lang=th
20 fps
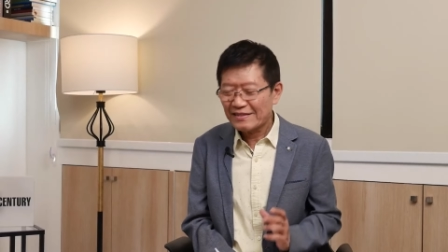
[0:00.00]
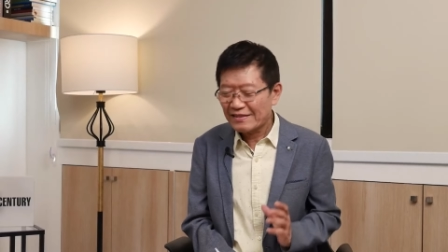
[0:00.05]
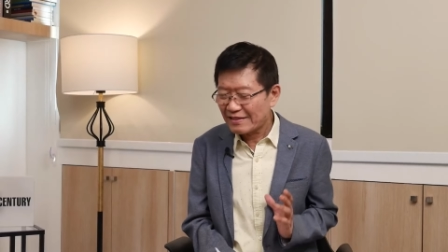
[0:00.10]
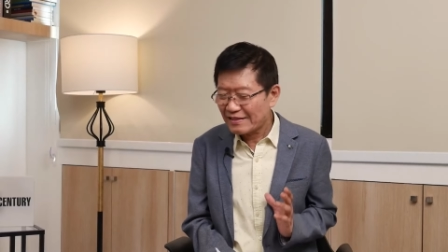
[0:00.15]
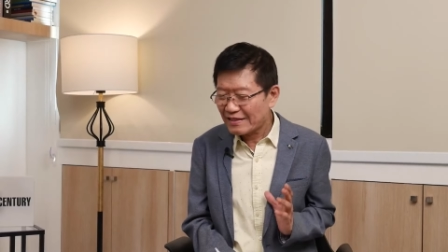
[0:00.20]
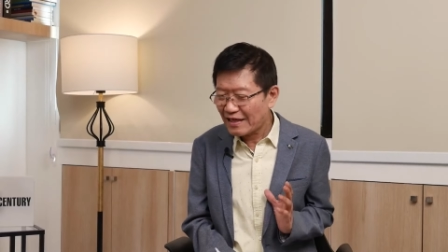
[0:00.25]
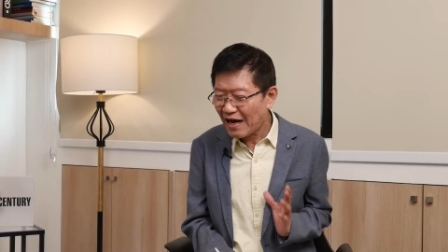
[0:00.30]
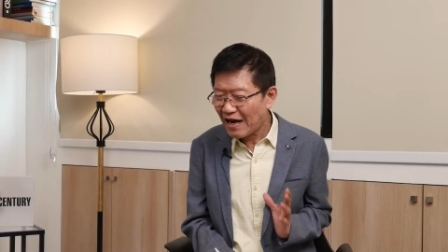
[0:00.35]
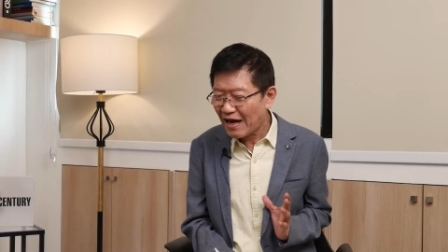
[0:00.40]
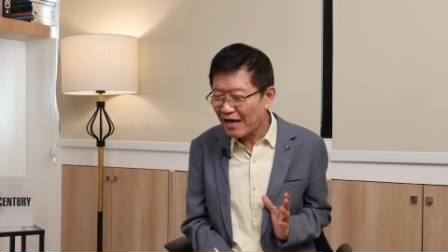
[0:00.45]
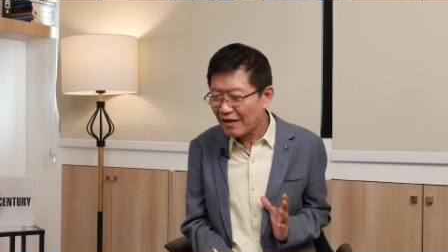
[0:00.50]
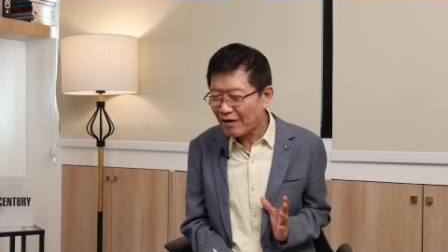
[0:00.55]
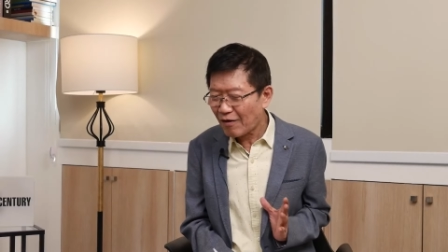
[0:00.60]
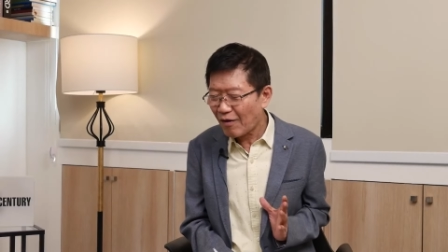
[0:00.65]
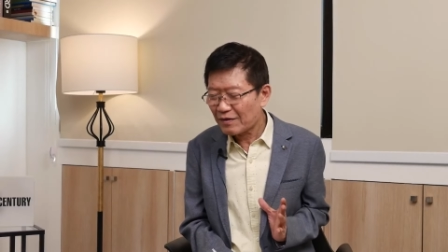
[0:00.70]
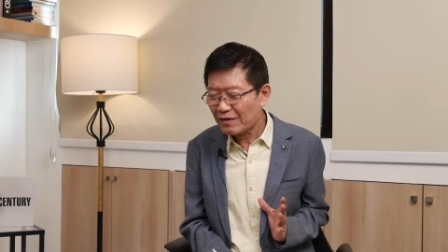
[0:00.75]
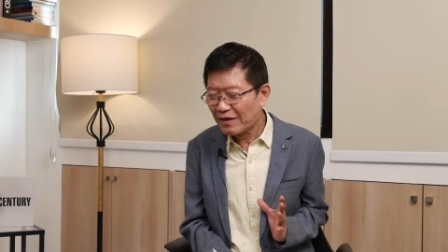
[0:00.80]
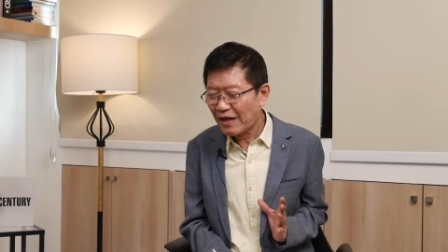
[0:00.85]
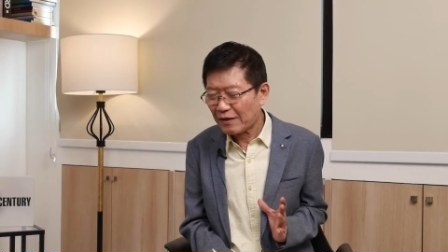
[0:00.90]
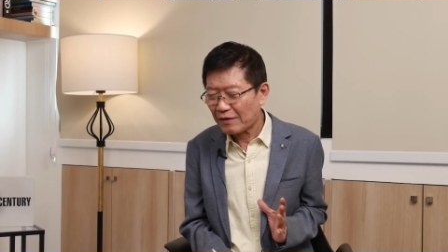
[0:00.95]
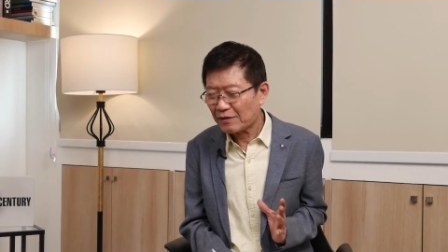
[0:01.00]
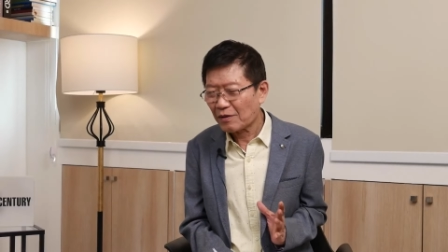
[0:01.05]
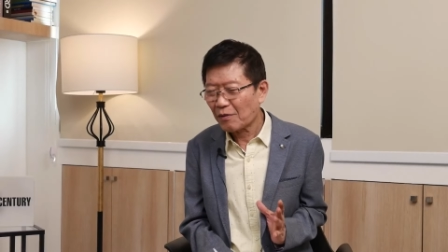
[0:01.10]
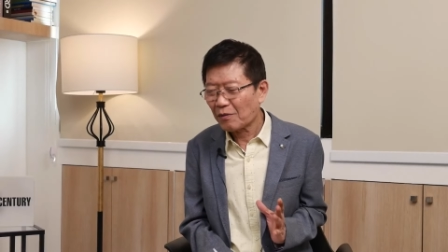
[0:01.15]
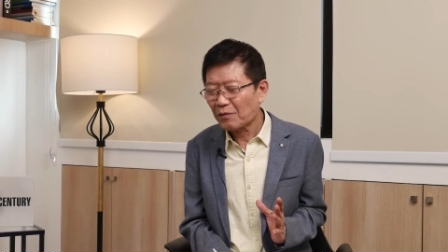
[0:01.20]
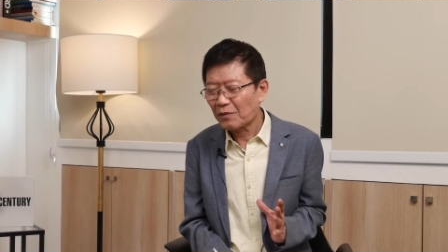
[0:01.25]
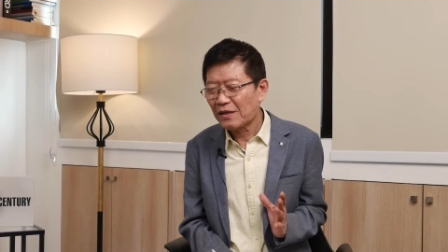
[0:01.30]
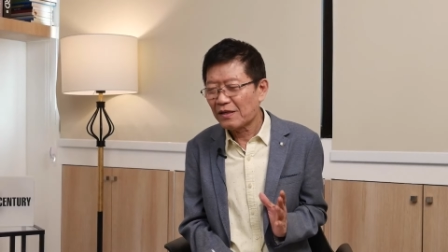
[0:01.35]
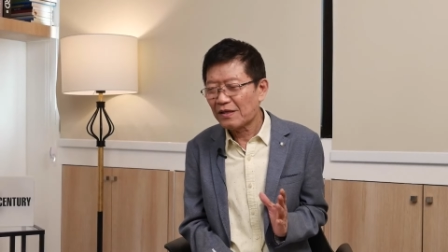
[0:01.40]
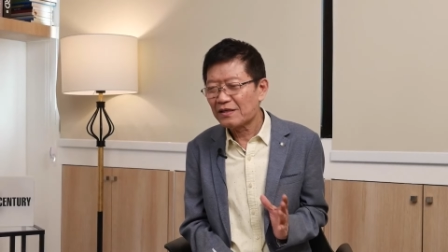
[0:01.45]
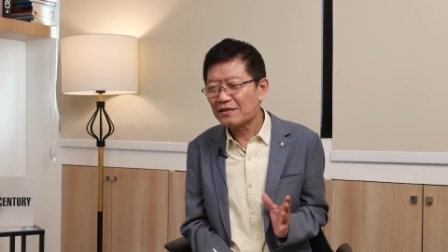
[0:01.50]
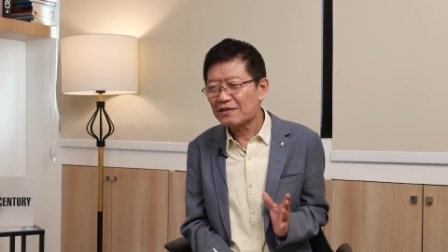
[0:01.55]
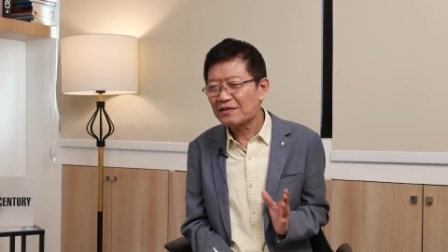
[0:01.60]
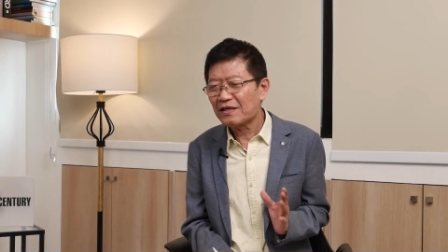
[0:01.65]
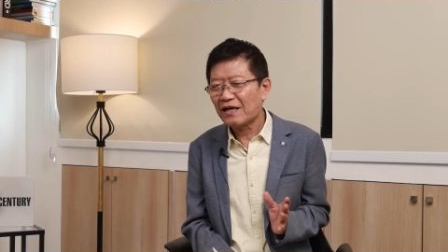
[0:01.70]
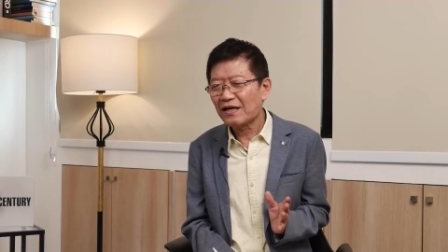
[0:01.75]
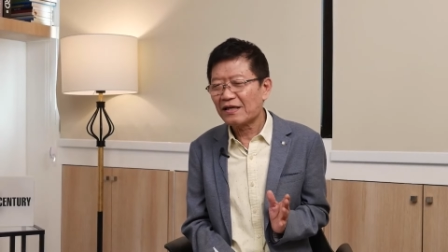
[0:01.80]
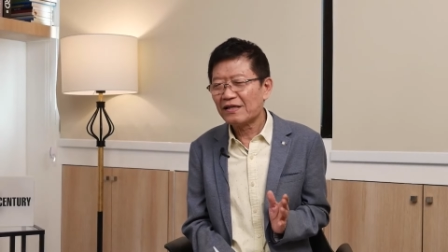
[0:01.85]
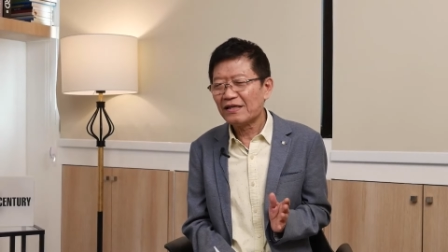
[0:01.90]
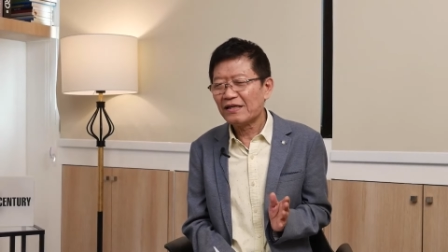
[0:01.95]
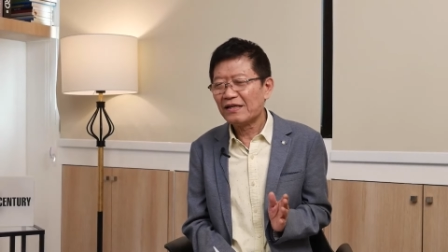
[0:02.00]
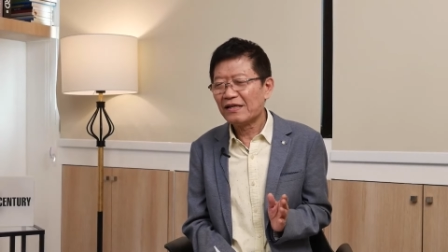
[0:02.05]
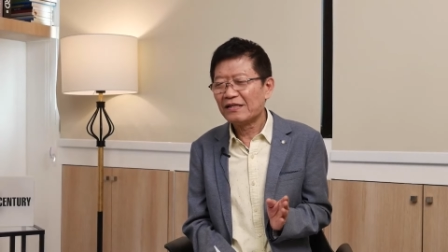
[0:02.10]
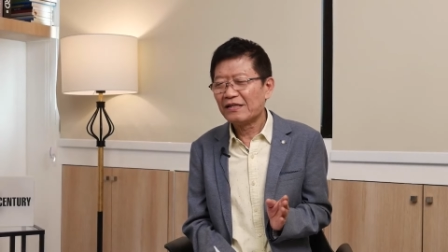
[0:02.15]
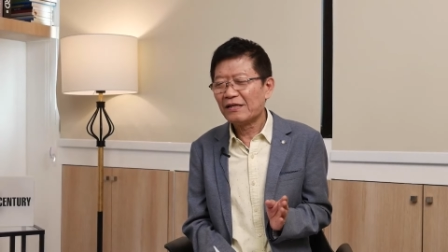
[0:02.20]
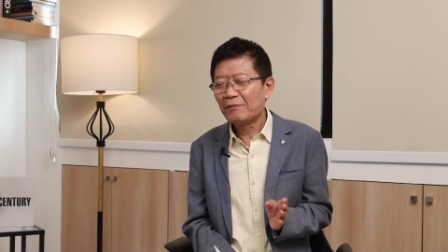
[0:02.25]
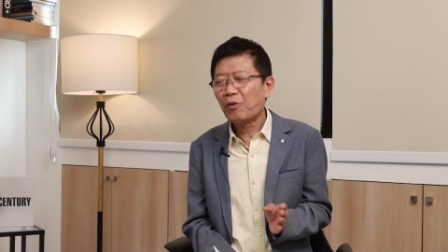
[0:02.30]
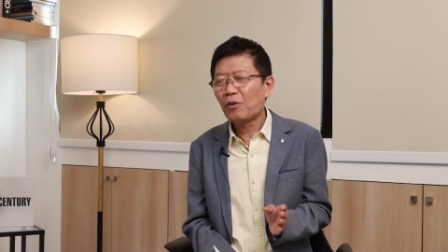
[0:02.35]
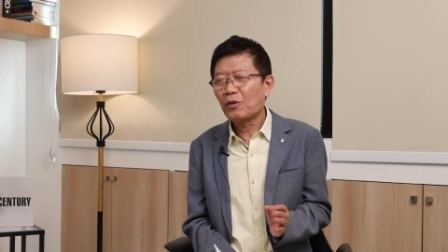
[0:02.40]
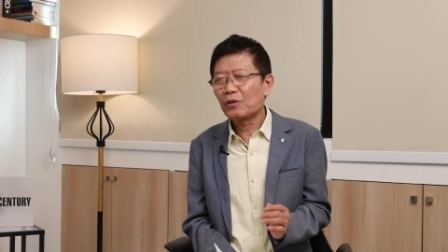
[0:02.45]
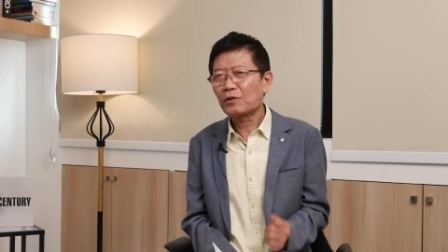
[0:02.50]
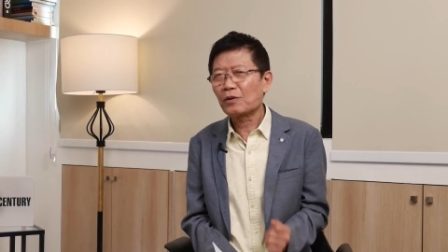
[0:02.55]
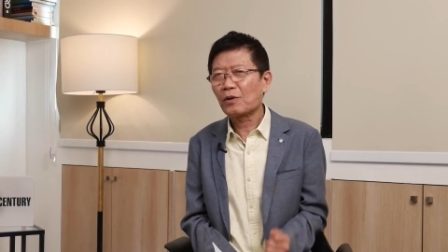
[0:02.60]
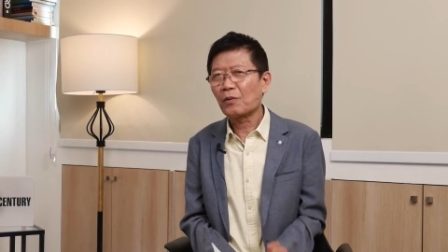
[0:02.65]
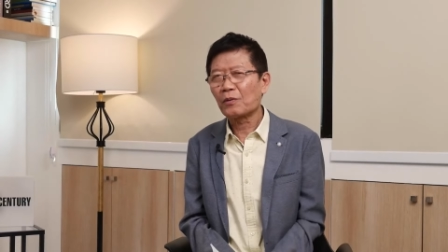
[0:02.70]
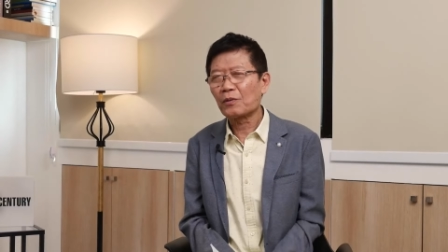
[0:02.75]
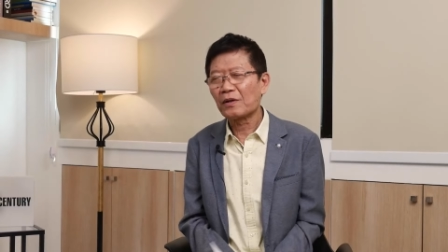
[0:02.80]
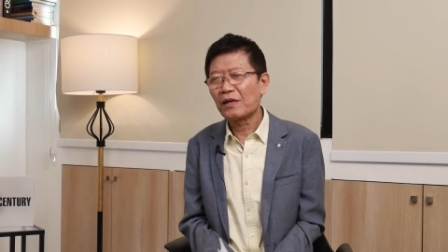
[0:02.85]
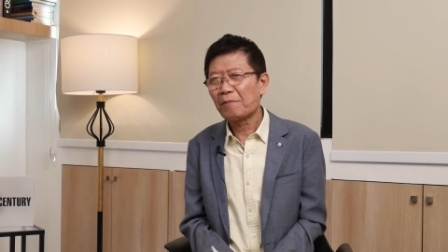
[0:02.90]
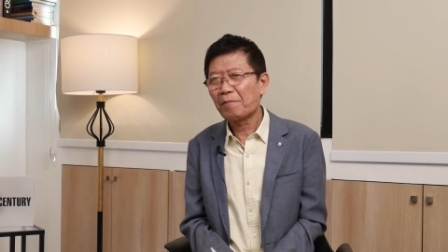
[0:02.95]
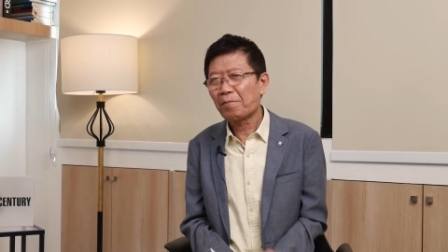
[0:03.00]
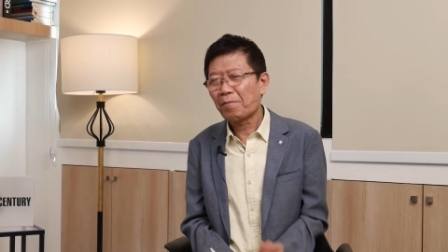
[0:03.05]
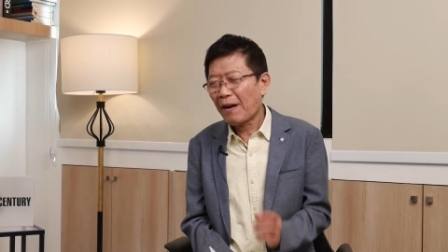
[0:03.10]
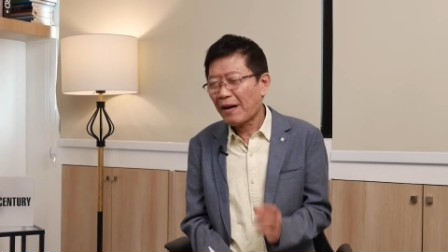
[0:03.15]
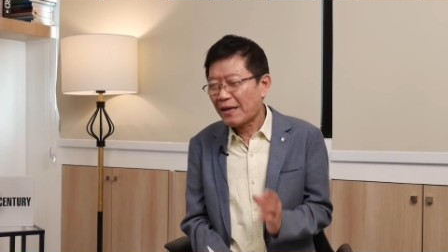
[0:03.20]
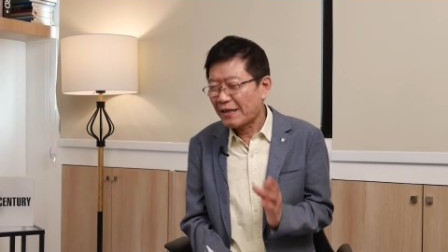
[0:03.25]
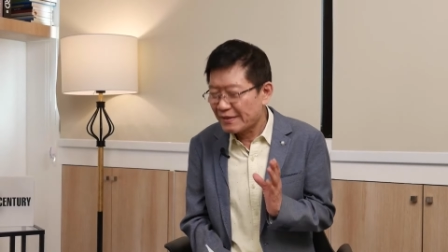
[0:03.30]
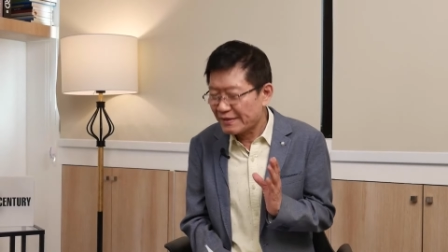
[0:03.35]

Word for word: ใช้คอนแทคตรงนี้ใช้อิทธิพลตรงนี้ไป